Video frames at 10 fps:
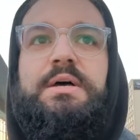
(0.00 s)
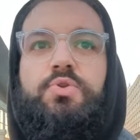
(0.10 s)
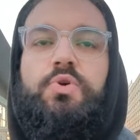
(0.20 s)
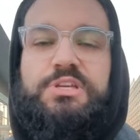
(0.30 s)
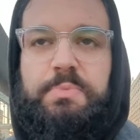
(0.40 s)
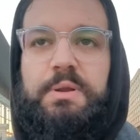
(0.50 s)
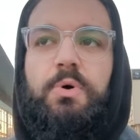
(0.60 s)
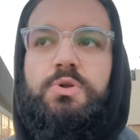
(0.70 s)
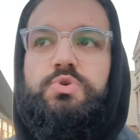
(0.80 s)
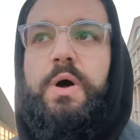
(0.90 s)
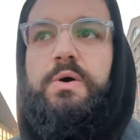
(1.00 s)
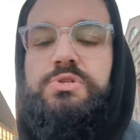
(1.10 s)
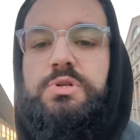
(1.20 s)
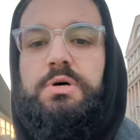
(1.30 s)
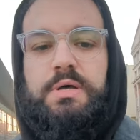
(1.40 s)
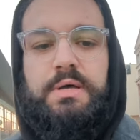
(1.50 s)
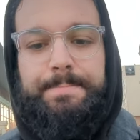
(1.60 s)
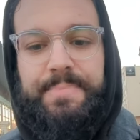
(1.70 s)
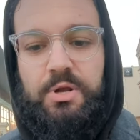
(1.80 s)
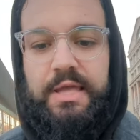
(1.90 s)
no exprimo los juegos, ¿no?
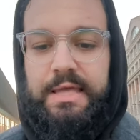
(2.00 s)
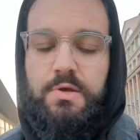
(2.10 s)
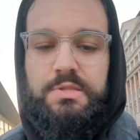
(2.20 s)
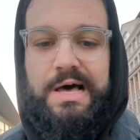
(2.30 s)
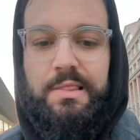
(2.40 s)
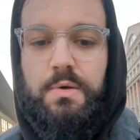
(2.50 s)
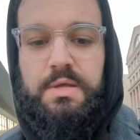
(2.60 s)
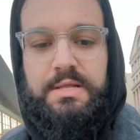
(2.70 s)
Pero ¿qué he notado?